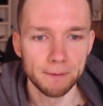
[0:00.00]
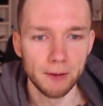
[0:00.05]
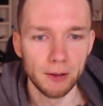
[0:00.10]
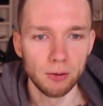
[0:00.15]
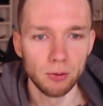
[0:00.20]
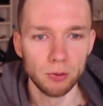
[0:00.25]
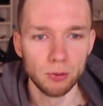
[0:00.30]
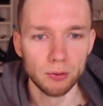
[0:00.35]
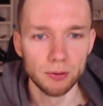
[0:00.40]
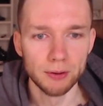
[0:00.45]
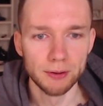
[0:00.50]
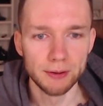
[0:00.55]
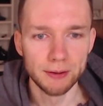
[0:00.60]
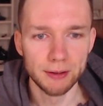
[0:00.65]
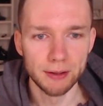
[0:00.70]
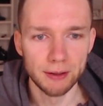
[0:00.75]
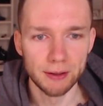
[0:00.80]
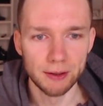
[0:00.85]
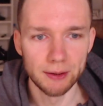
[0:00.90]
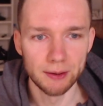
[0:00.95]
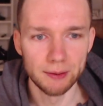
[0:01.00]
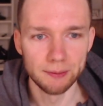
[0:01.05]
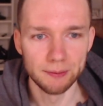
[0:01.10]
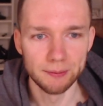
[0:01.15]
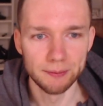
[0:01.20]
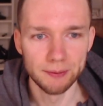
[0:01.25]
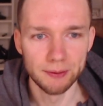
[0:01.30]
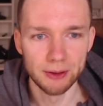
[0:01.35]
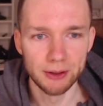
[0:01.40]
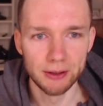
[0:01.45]
Und
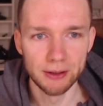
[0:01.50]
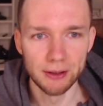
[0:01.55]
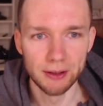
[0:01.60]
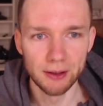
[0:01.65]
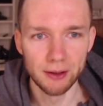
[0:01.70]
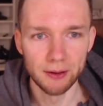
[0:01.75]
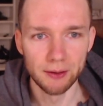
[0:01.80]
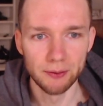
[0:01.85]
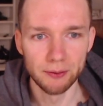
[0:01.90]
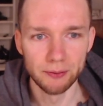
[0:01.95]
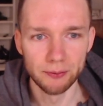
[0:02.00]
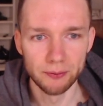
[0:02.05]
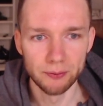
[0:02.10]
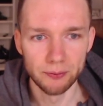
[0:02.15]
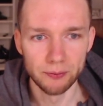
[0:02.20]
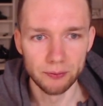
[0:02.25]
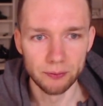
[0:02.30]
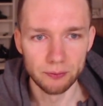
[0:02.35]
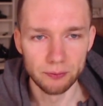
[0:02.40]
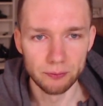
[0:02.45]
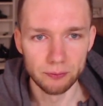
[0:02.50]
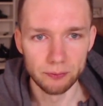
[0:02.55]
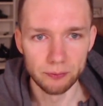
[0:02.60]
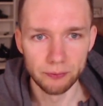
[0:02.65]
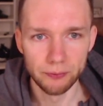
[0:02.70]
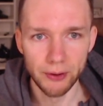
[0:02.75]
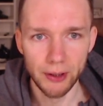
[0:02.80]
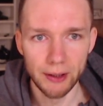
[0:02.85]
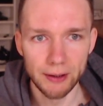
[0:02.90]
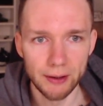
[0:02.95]
ähm, hier
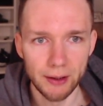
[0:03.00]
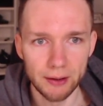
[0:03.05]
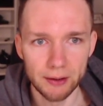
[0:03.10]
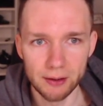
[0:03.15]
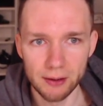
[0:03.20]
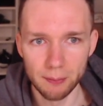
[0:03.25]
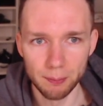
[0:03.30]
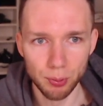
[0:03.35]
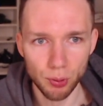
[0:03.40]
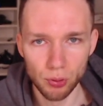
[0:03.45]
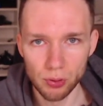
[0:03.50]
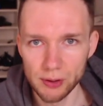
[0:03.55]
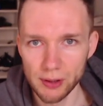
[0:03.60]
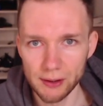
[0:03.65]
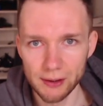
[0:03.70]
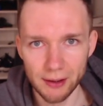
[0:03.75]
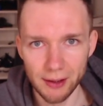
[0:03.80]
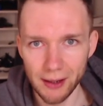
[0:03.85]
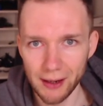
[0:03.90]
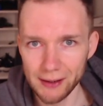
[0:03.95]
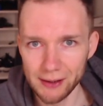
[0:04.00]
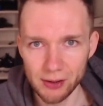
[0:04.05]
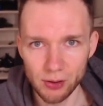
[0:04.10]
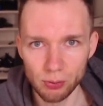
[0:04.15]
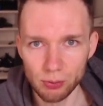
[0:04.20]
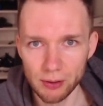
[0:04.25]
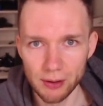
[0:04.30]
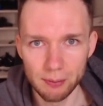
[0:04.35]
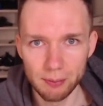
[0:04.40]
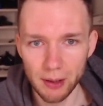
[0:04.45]
werden halt gepostet die
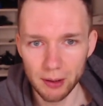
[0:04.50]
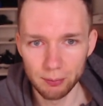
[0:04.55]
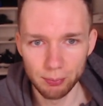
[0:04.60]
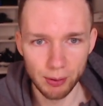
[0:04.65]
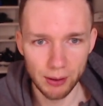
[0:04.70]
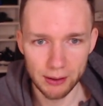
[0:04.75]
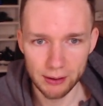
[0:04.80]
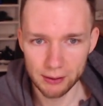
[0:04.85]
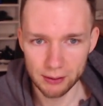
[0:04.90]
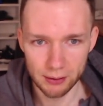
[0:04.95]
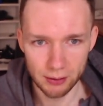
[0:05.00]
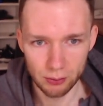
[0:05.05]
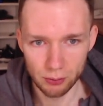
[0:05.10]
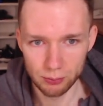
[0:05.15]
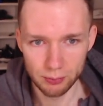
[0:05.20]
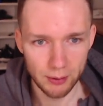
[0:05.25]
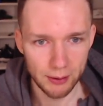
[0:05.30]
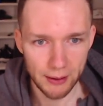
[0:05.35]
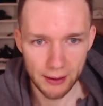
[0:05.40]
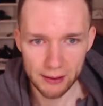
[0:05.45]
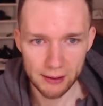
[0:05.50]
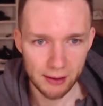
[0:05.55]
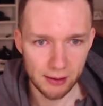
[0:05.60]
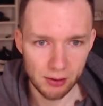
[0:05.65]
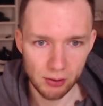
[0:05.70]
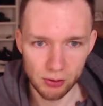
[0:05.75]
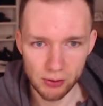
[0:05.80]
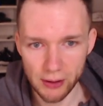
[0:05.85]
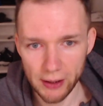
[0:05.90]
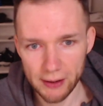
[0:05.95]
Leistungen, die man bringt, ne, um den anderen
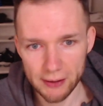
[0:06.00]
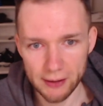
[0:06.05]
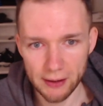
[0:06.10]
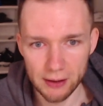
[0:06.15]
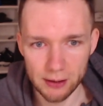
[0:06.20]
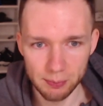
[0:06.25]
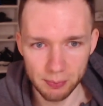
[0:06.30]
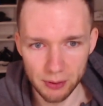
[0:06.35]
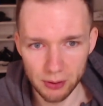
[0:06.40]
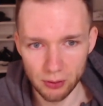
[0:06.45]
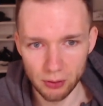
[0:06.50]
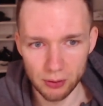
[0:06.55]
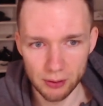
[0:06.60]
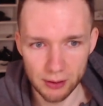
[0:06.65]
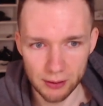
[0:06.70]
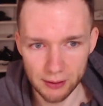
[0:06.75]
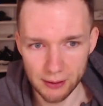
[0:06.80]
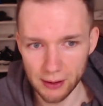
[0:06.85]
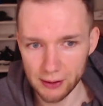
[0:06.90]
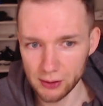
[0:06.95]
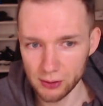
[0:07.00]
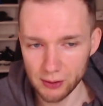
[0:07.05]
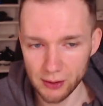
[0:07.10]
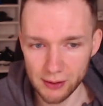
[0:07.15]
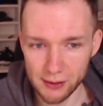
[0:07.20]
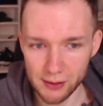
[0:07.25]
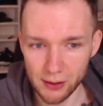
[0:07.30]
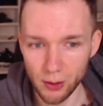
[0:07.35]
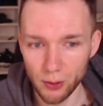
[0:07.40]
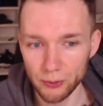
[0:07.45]
zu zeigen, hey, ich bin heute das und
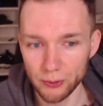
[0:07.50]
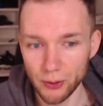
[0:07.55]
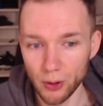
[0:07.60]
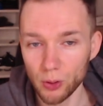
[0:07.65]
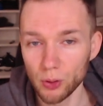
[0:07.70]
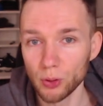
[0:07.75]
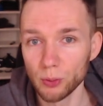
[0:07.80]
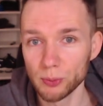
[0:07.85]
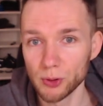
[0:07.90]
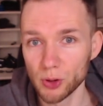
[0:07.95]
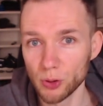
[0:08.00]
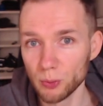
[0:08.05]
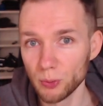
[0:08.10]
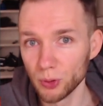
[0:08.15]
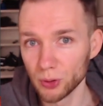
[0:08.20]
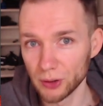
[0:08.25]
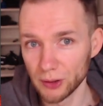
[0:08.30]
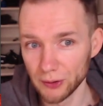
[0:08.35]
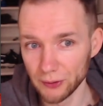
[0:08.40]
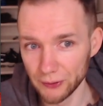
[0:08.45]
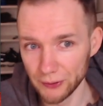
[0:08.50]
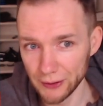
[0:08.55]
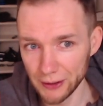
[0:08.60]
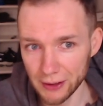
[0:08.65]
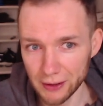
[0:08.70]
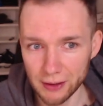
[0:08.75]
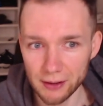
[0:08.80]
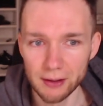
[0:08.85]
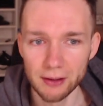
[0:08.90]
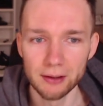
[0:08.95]
das gelaufen, auch um zu
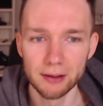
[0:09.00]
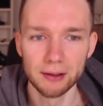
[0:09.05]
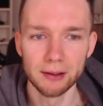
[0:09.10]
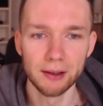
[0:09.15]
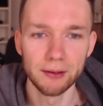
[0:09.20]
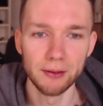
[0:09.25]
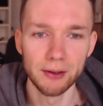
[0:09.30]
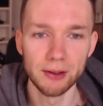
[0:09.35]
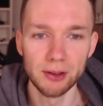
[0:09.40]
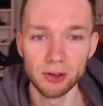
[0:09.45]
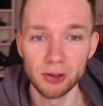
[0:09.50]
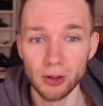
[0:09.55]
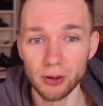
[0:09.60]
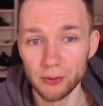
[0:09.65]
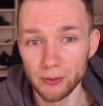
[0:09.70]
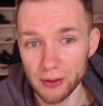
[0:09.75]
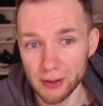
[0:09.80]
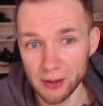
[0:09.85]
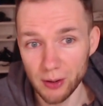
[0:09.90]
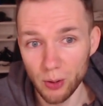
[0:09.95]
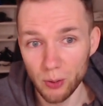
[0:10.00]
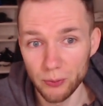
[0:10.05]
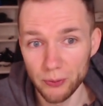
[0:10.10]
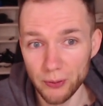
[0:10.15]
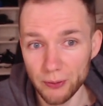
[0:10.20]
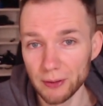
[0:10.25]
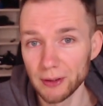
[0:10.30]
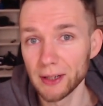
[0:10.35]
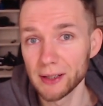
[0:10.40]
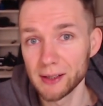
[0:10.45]
motivieren. Ne, wenn ich irgendwas
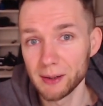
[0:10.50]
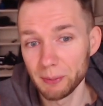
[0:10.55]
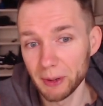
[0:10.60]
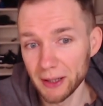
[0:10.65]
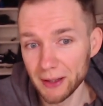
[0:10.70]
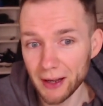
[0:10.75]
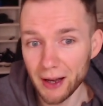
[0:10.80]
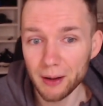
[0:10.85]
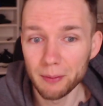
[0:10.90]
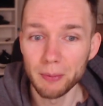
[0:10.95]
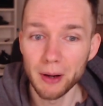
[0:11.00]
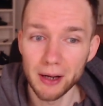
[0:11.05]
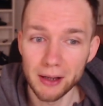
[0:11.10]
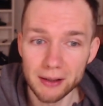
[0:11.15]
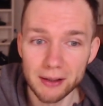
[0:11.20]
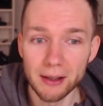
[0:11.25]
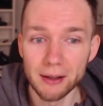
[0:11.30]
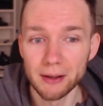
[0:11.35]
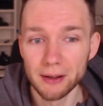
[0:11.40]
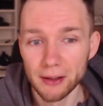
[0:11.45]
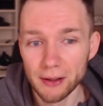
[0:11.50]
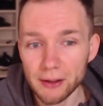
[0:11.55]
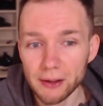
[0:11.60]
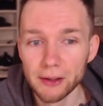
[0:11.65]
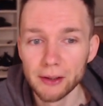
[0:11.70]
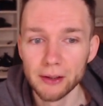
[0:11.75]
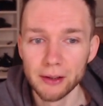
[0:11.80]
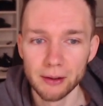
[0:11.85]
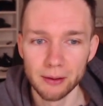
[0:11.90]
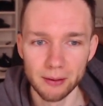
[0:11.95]
laufe, will das jemand nachmachen, dann
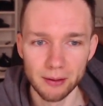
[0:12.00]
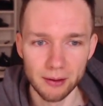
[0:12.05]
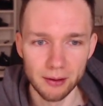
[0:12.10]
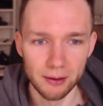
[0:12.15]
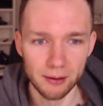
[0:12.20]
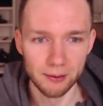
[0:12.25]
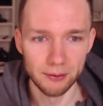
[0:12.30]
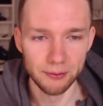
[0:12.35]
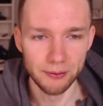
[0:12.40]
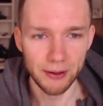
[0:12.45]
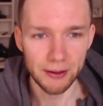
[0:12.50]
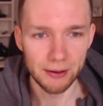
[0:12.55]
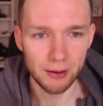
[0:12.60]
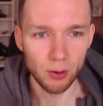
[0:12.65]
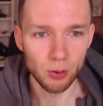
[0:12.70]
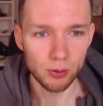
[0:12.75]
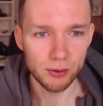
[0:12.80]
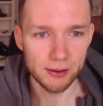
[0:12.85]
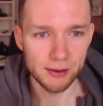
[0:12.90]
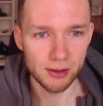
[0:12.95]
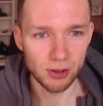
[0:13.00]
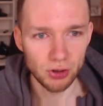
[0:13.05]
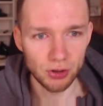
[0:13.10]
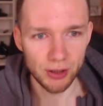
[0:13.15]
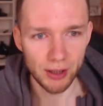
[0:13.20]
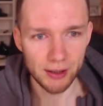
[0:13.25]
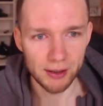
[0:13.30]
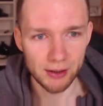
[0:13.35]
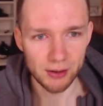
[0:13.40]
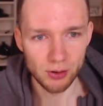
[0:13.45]
äh, fährt er auch diese
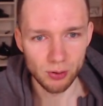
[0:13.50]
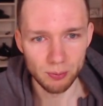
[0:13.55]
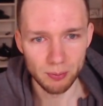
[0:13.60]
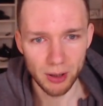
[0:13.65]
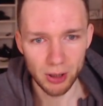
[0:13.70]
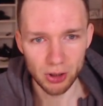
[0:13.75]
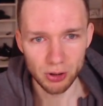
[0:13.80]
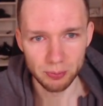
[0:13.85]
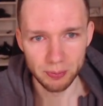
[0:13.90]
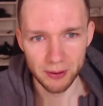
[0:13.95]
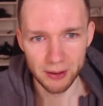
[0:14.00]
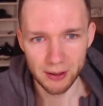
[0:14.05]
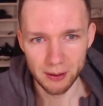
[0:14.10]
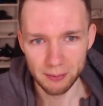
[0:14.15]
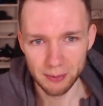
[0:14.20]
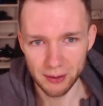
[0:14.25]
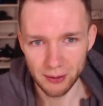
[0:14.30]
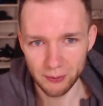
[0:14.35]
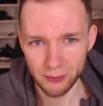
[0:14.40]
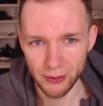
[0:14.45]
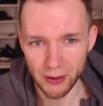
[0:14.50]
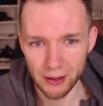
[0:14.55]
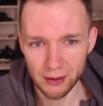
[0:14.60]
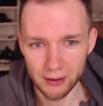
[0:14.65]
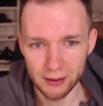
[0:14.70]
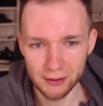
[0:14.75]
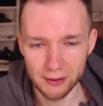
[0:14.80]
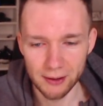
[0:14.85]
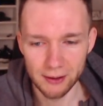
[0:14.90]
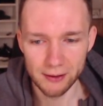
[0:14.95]
Strecke zum Beispiel hier mit dem
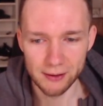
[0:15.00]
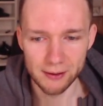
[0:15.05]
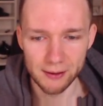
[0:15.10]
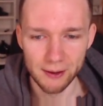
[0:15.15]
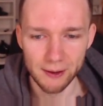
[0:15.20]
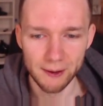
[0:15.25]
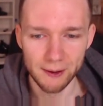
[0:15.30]
Fahrrad jetzt.